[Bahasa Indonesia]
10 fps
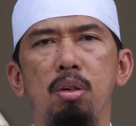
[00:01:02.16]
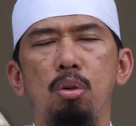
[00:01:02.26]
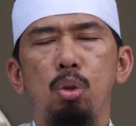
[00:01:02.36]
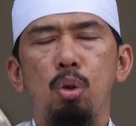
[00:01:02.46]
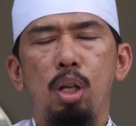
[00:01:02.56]

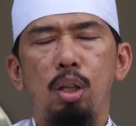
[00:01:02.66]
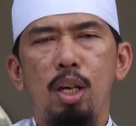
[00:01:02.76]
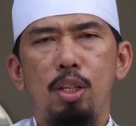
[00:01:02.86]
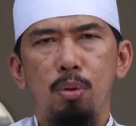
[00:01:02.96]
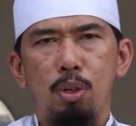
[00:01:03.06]
untuk
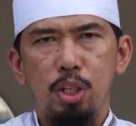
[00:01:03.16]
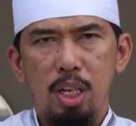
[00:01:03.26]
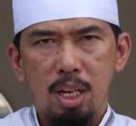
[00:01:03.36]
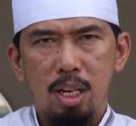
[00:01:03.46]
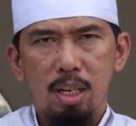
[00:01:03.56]
Allah Azza wa
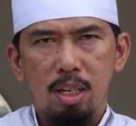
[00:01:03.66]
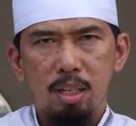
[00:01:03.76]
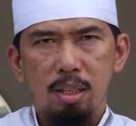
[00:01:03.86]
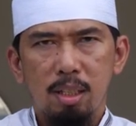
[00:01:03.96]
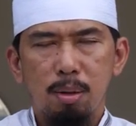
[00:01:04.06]
Jalla
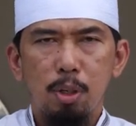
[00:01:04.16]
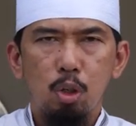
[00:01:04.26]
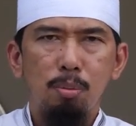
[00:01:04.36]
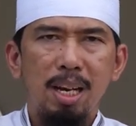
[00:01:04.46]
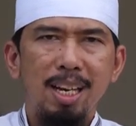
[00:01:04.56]

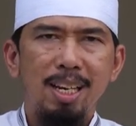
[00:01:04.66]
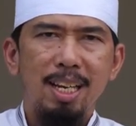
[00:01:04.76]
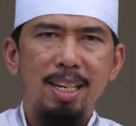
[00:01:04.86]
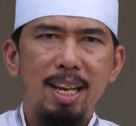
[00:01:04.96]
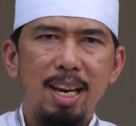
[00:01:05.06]
termasuk
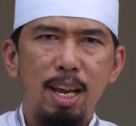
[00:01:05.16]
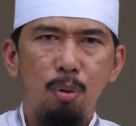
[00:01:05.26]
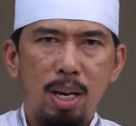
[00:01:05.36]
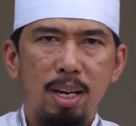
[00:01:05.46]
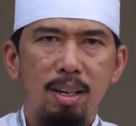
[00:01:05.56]
mengalirkan darah
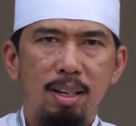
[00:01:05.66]
hewan.